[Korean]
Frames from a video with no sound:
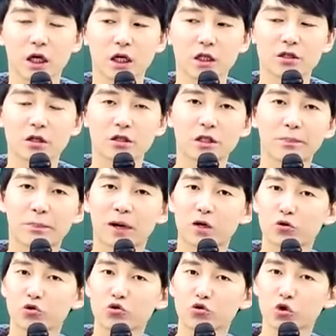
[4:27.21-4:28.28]

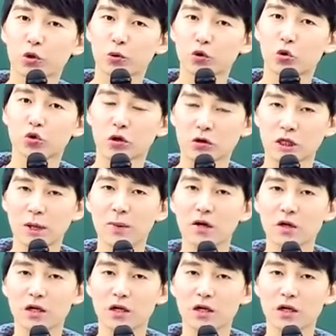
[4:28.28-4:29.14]
2018학년 수능을 보는 고등학교 3학년